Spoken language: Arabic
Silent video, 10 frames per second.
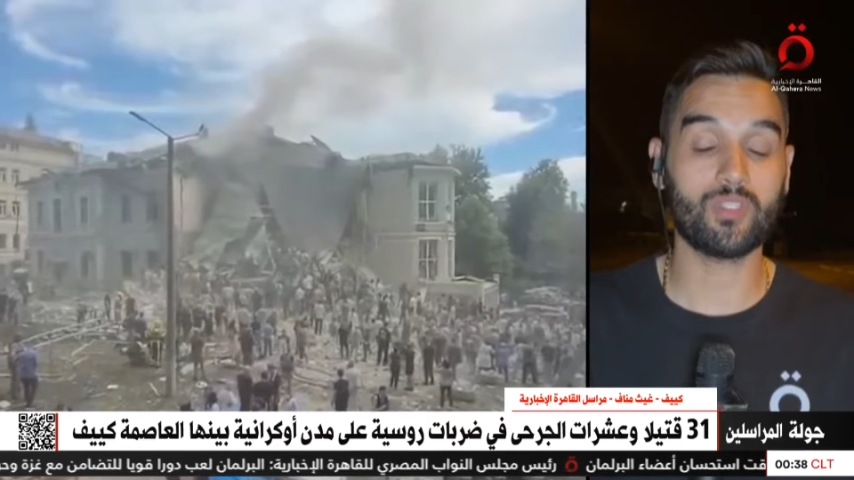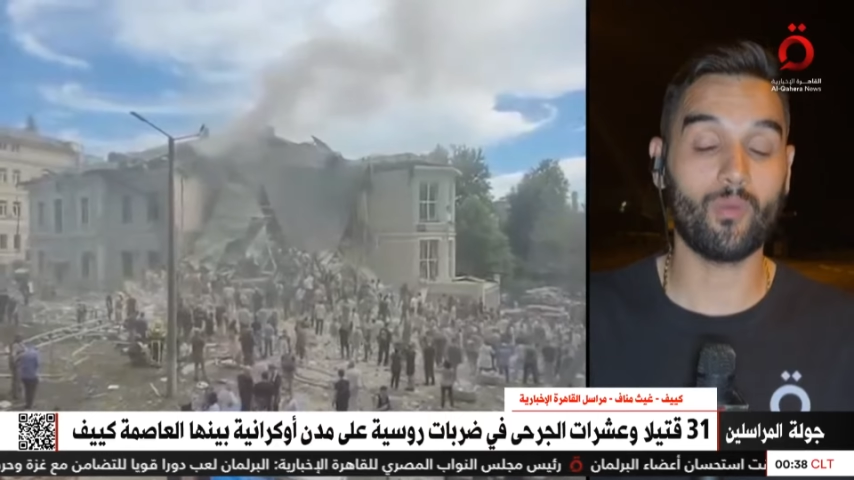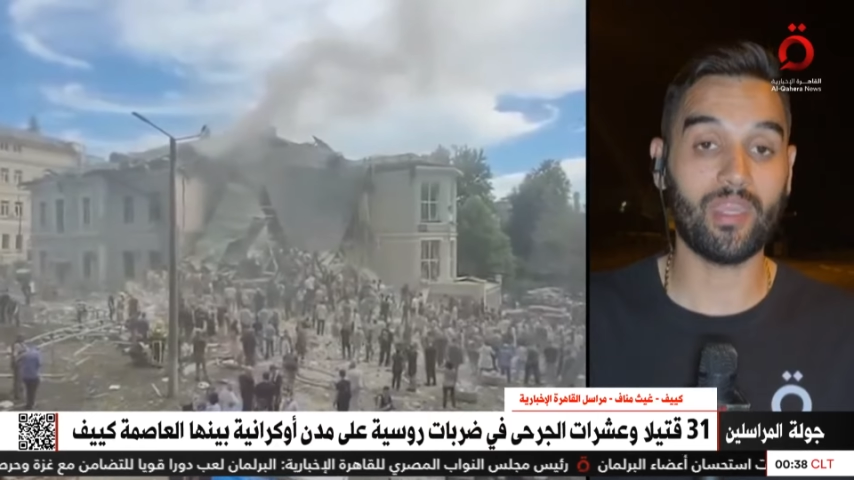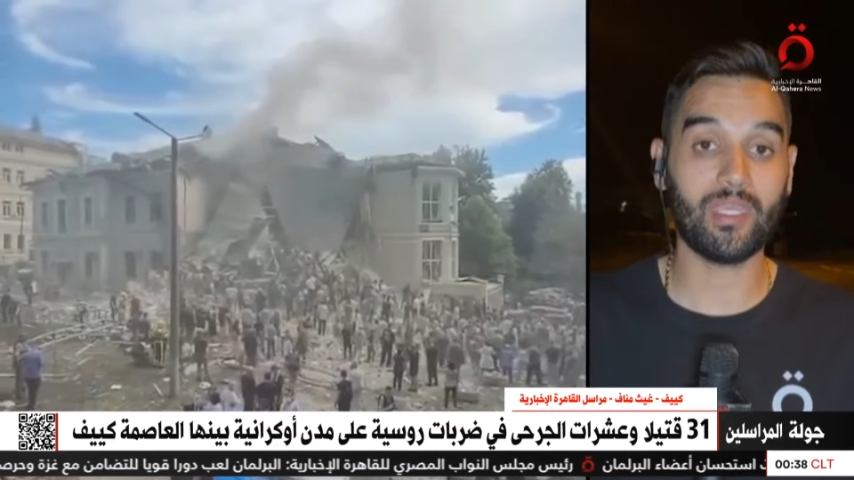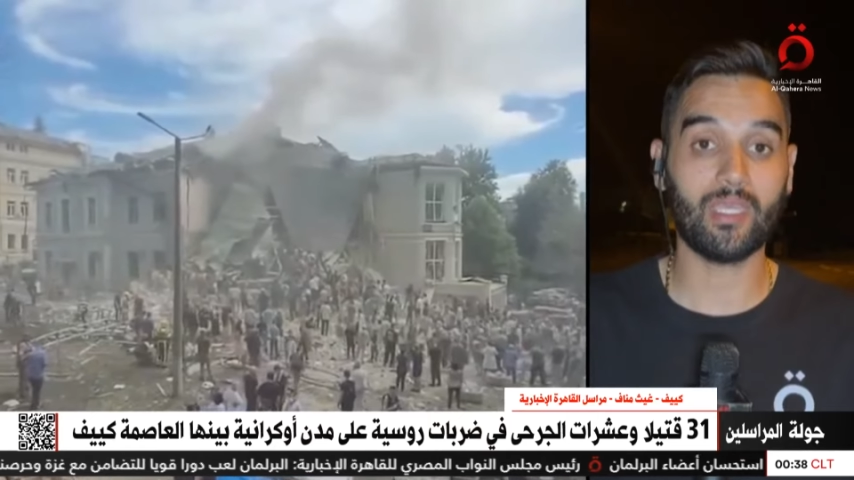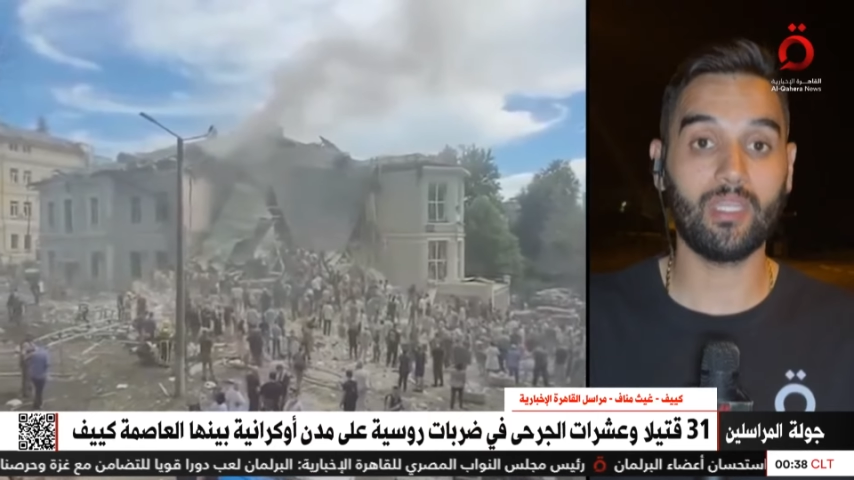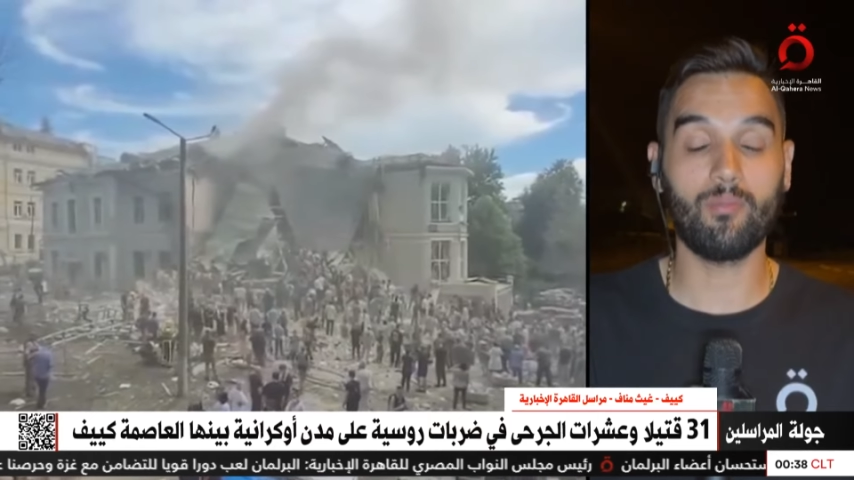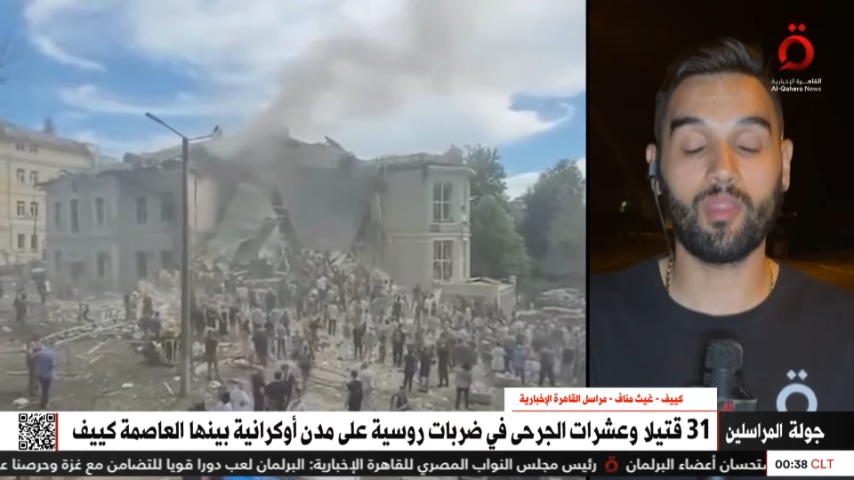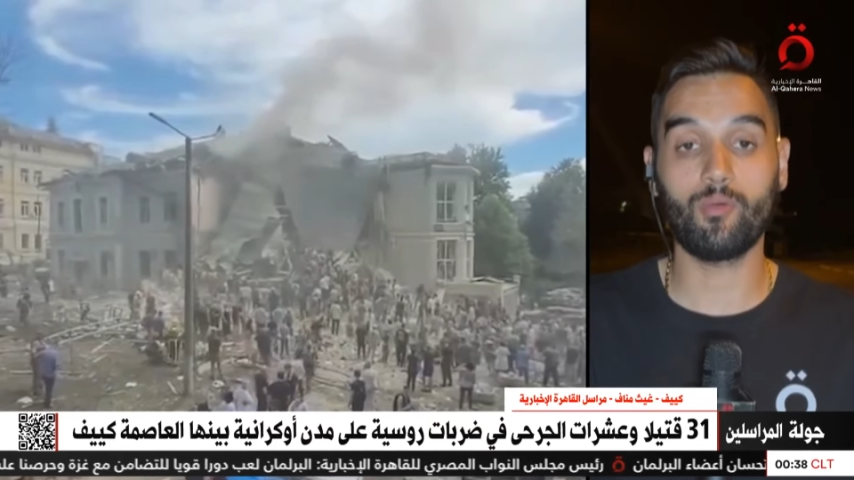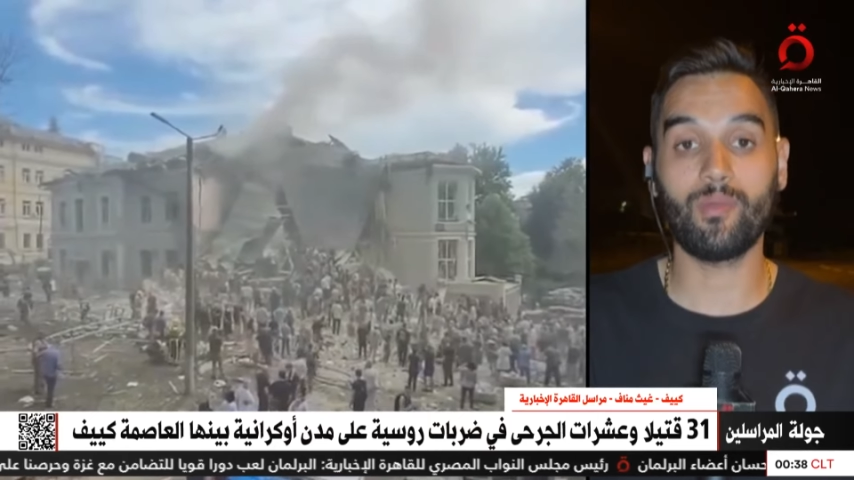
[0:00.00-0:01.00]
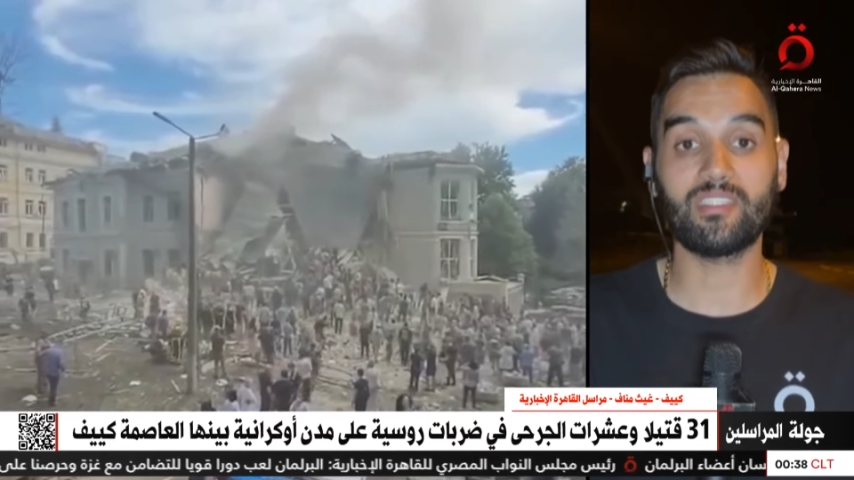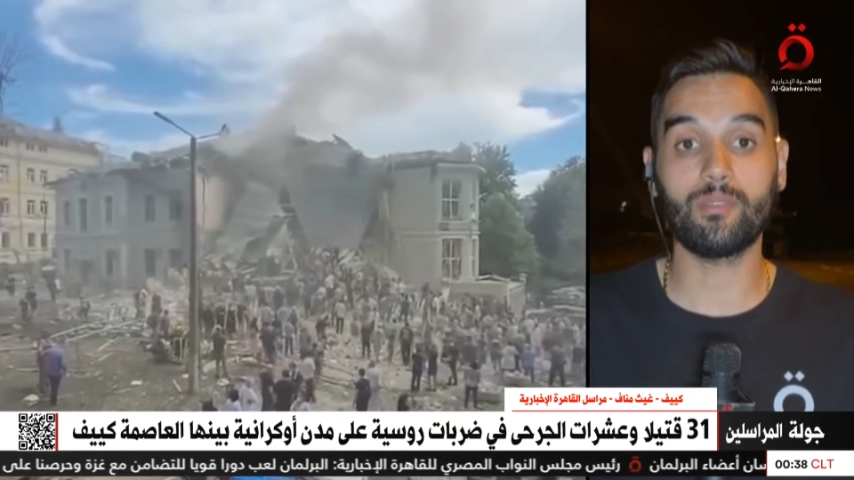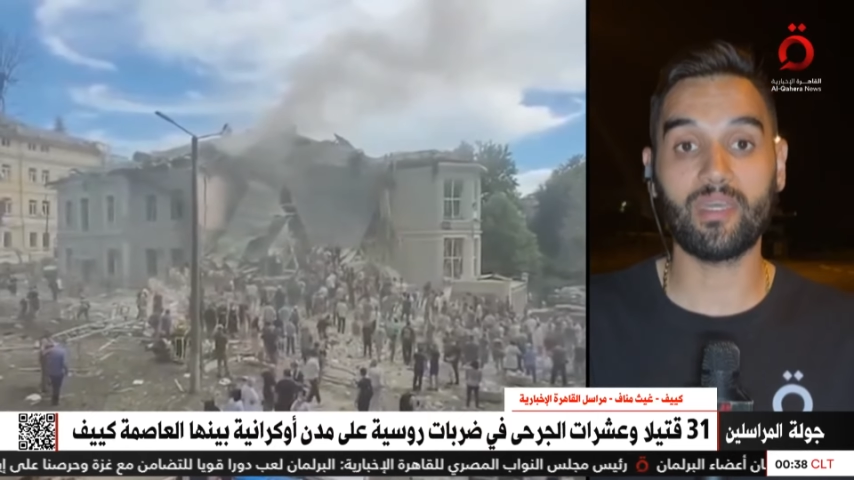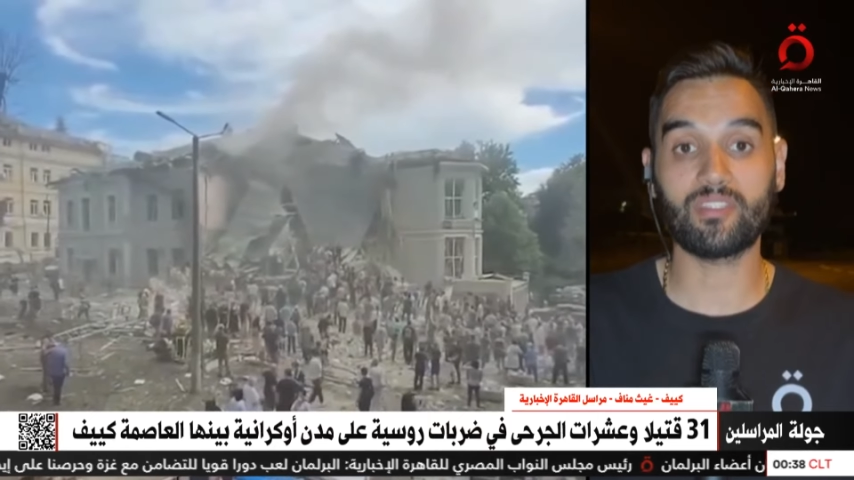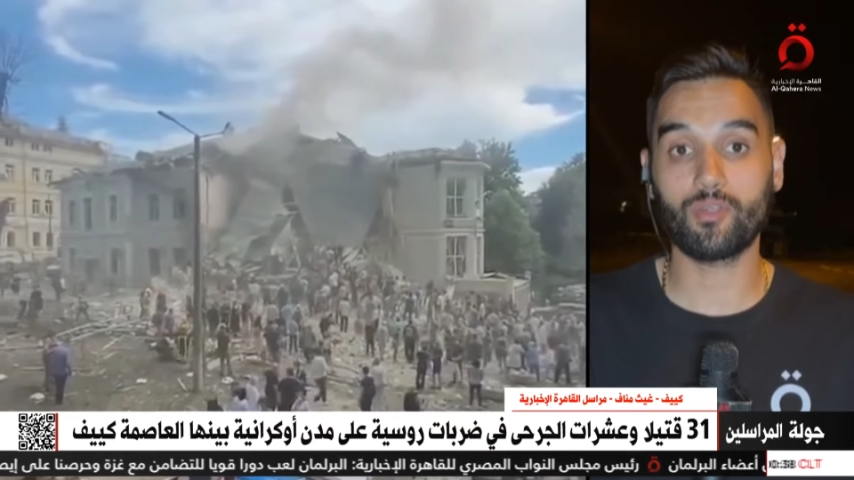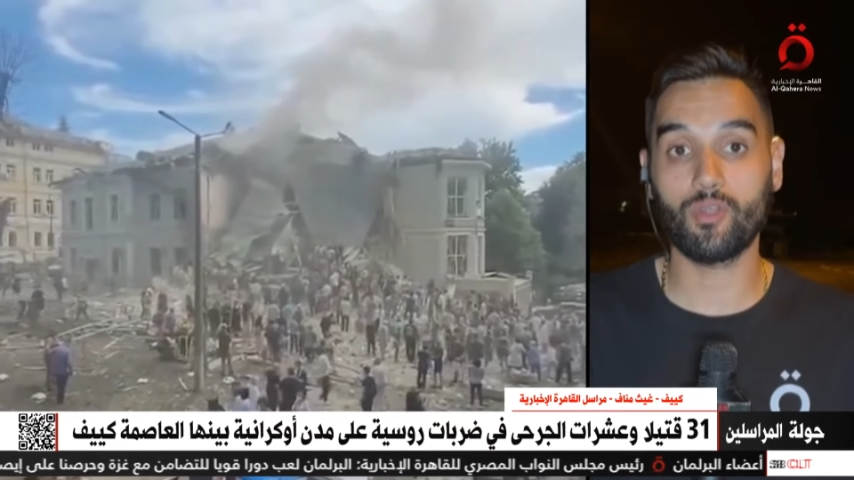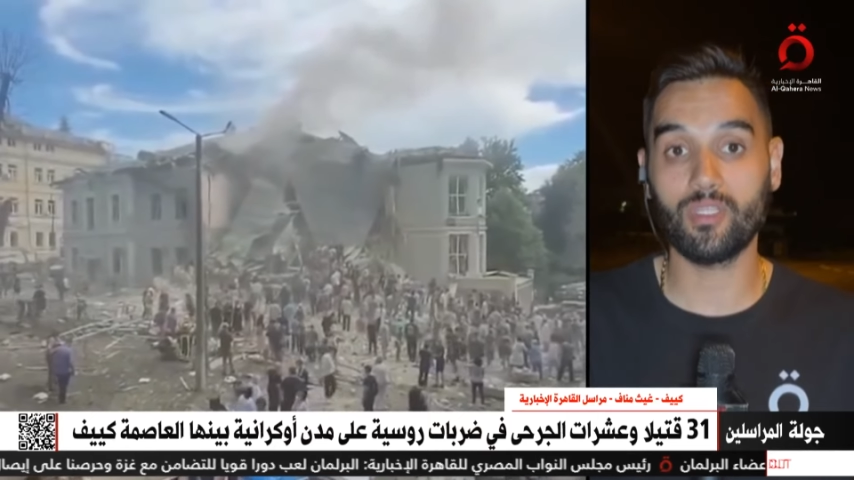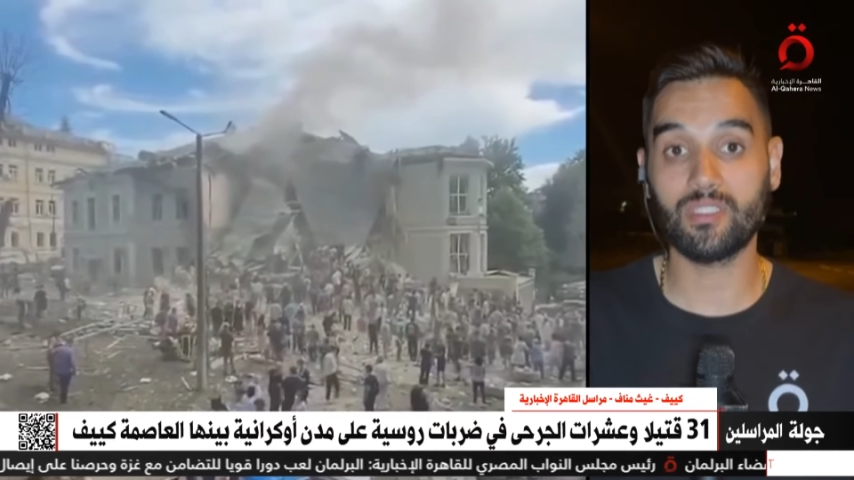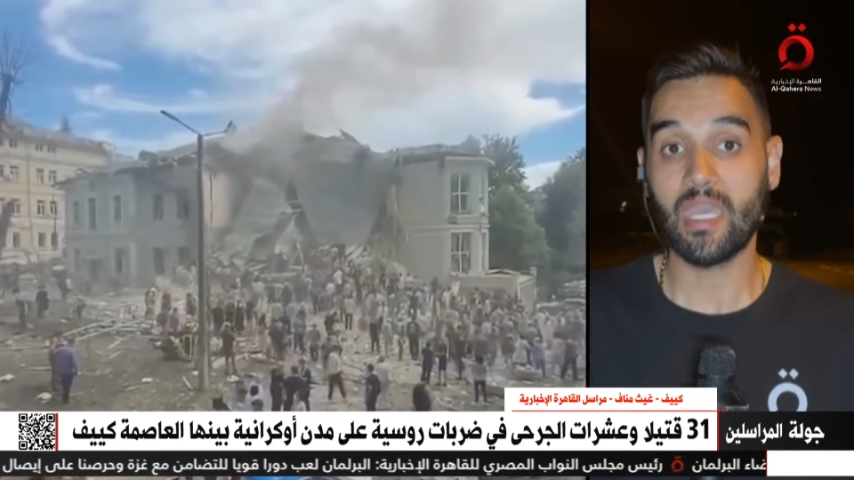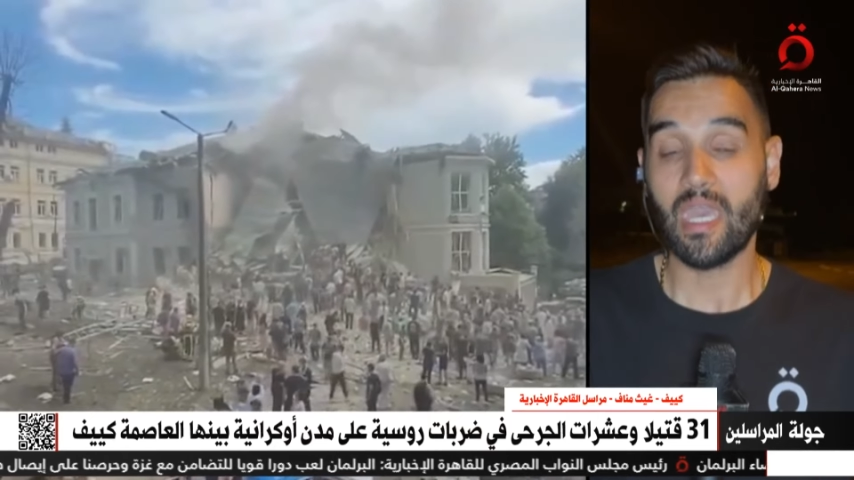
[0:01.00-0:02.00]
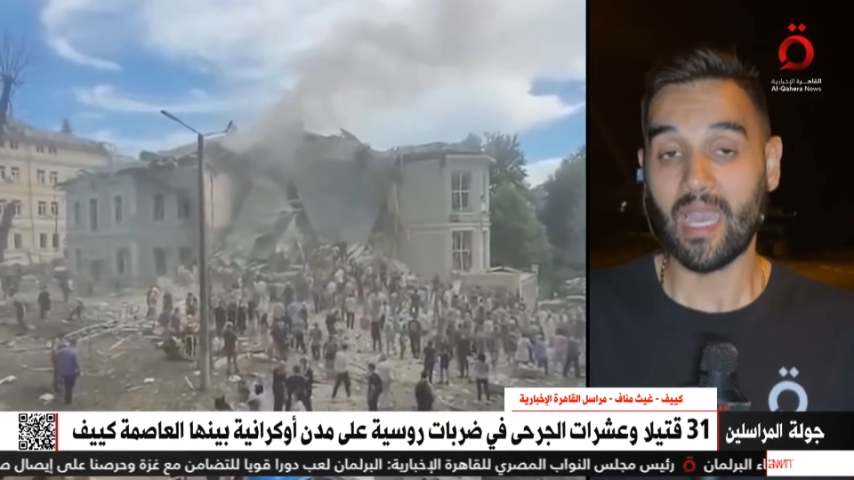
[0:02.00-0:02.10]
صواريخ لمنظومات باتريولت